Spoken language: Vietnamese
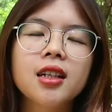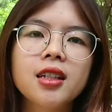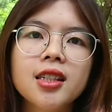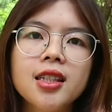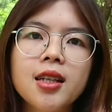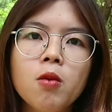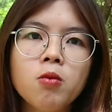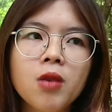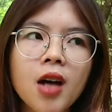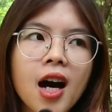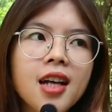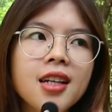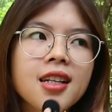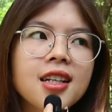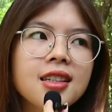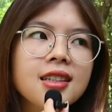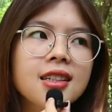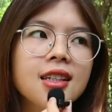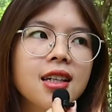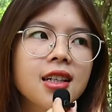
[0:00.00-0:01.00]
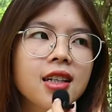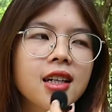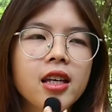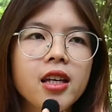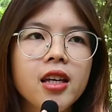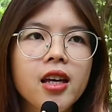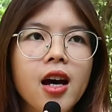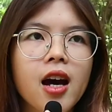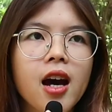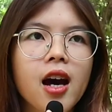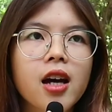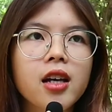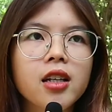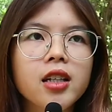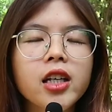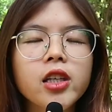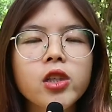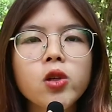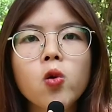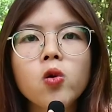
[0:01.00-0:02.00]
Xong hết á, thì à,
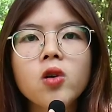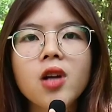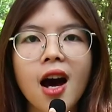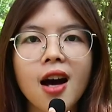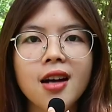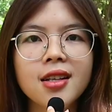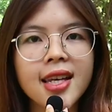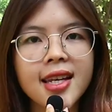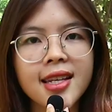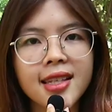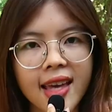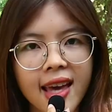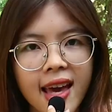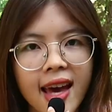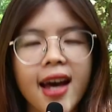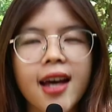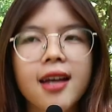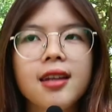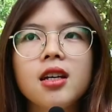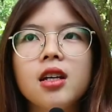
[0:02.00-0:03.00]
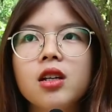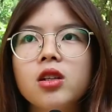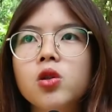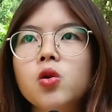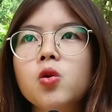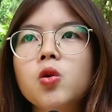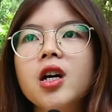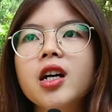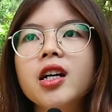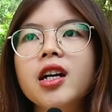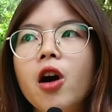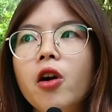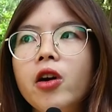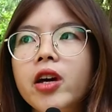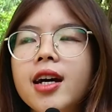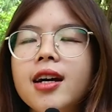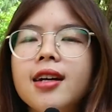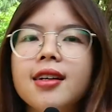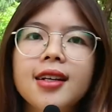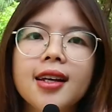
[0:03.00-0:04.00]
cái chú thợ xây nhà, chú có
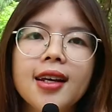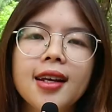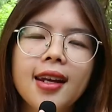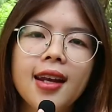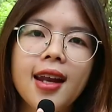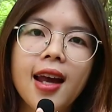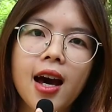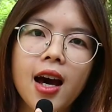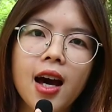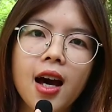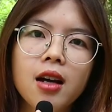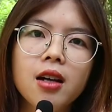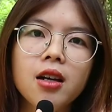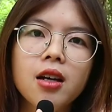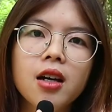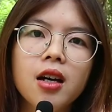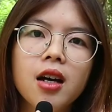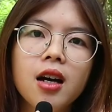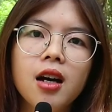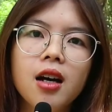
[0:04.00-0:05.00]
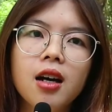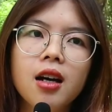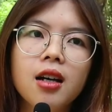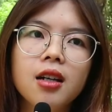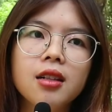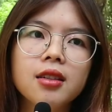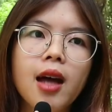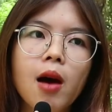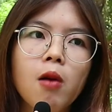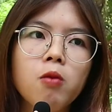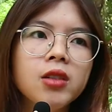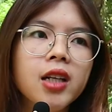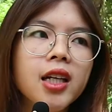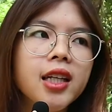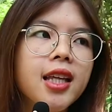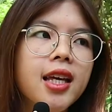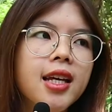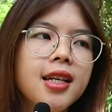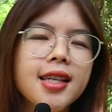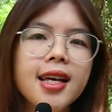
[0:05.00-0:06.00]
nói á, là à, tổng cái
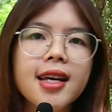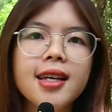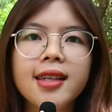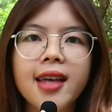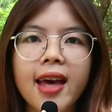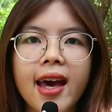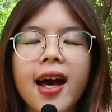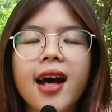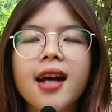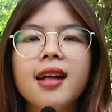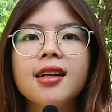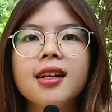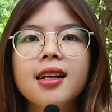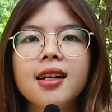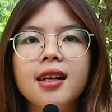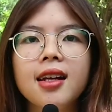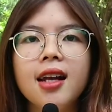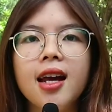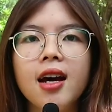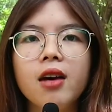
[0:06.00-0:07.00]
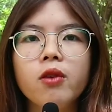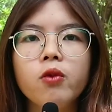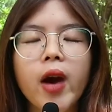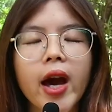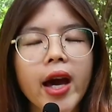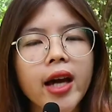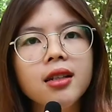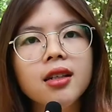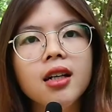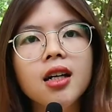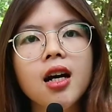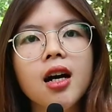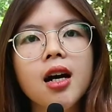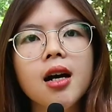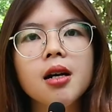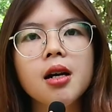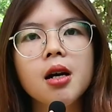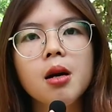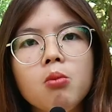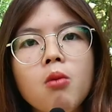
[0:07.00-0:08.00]
tiền xây nhà là khoảng à,
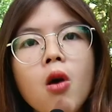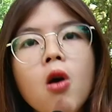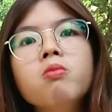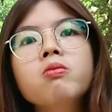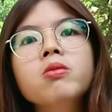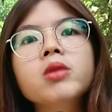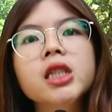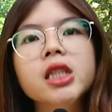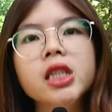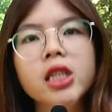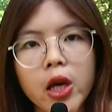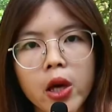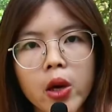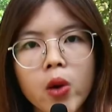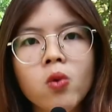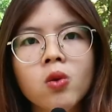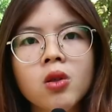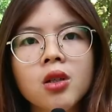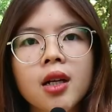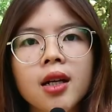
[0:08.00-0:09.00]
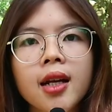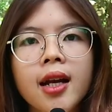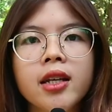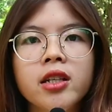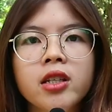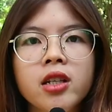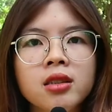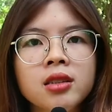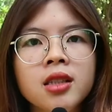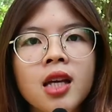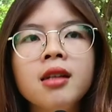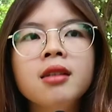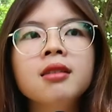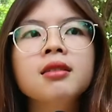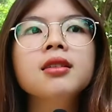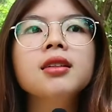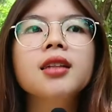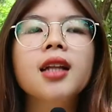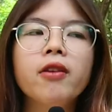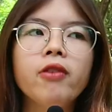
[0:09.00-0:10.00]
bốn mươi triệu, là dự tính
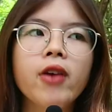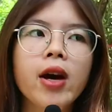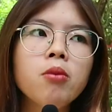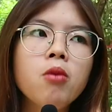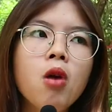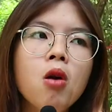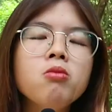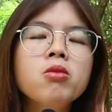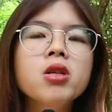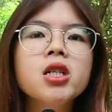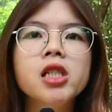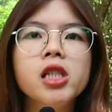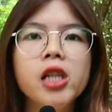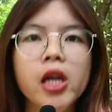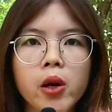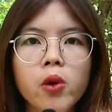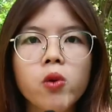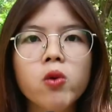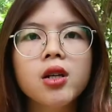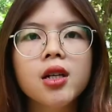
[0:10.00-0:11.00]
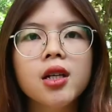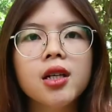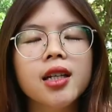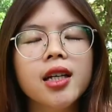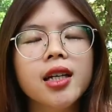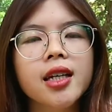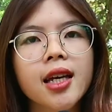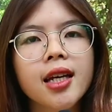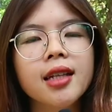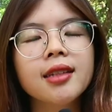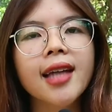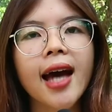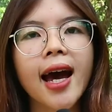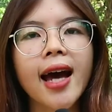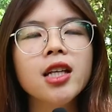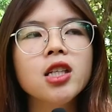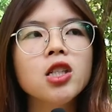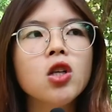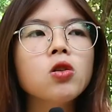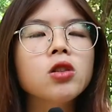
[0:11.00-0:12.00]
là khoảng bốn mươi triệu. Thì hiện
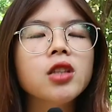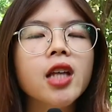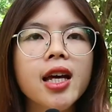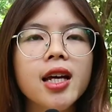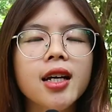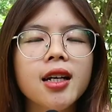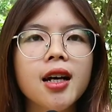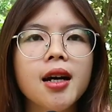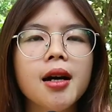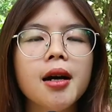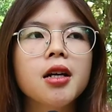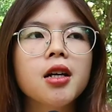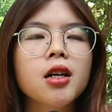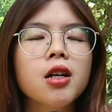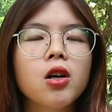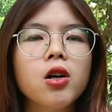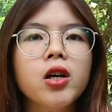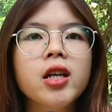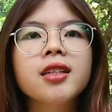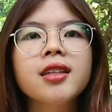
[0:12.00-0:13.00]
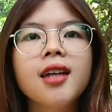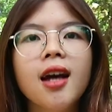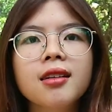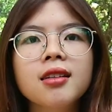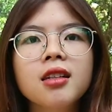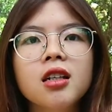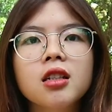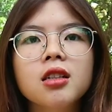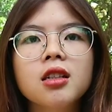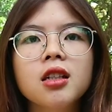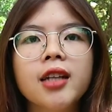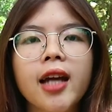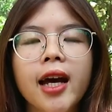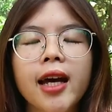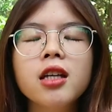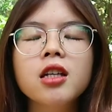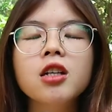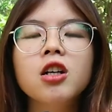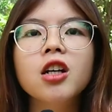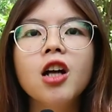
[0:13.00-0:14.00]
tại số tiền à, Yến nhận được hồi
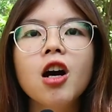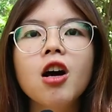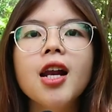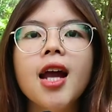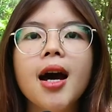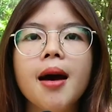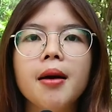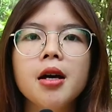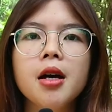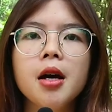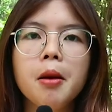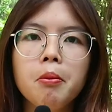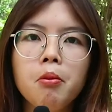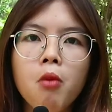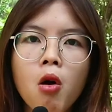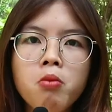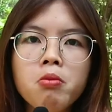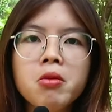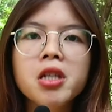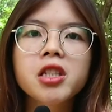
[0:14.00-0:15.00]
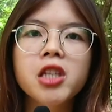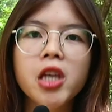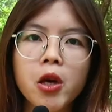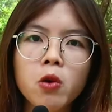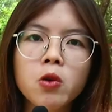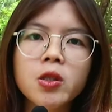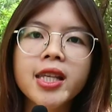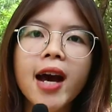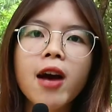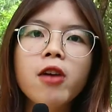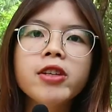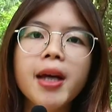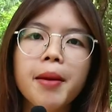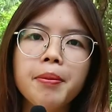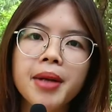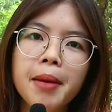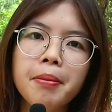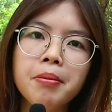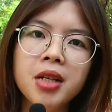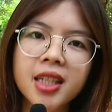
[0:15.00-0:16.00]
nãy có nói là bốn mươi triệu sáu
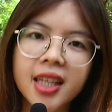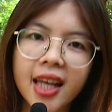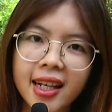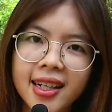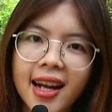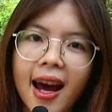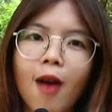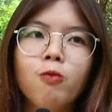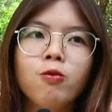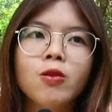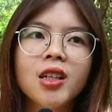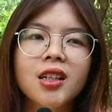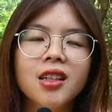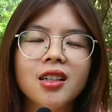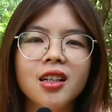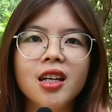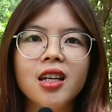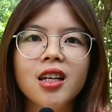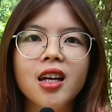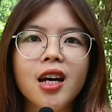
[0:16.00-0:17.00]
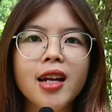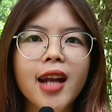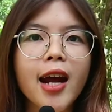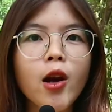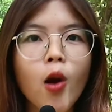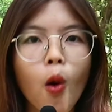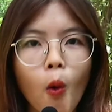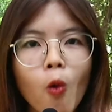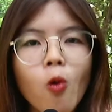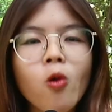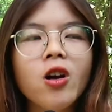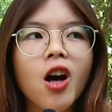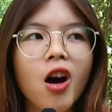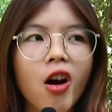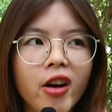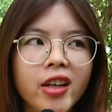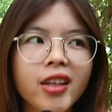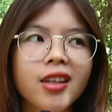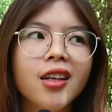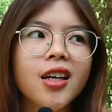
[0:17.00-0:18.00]
trăm năm mươi ngàn đồng. Thì à, đã đủ
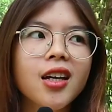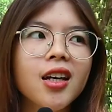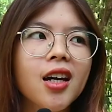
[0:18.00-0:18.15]
rồi.